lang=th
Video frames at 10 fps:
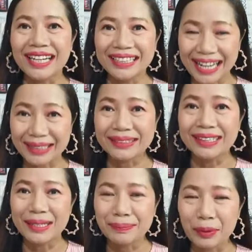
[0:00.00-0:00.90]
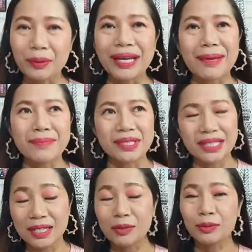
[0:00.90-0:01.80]
การโปรแกรม
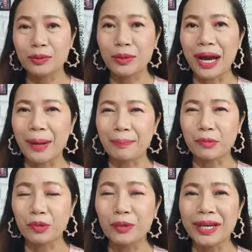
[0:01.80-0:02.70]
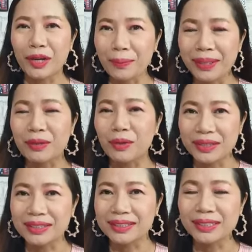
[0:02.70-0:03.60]
นี้คุณูว่าคุณูเองก็เป็นคนห
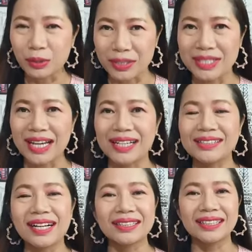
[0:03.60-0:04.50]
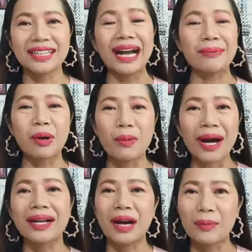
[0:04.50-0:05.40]
นึ่งที่สนใจเรื่องนี้นะคะ เพราะว่า
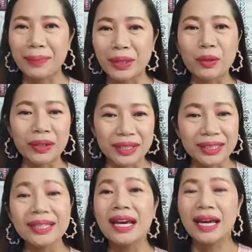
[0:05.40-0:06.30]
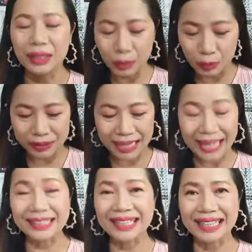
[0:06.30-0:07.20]
เราเป็นคนหนึ่งที่อยู่สาย
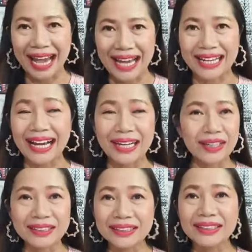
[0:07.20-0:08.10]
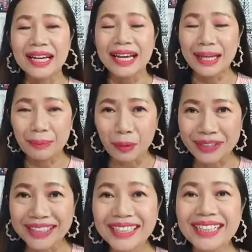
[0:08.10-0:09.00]
ตะกะนะคะ ก็คือเหตุผล
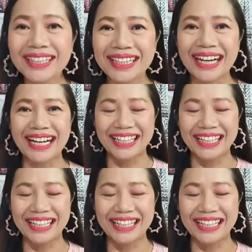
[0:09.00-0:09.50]
เยอะนะคะ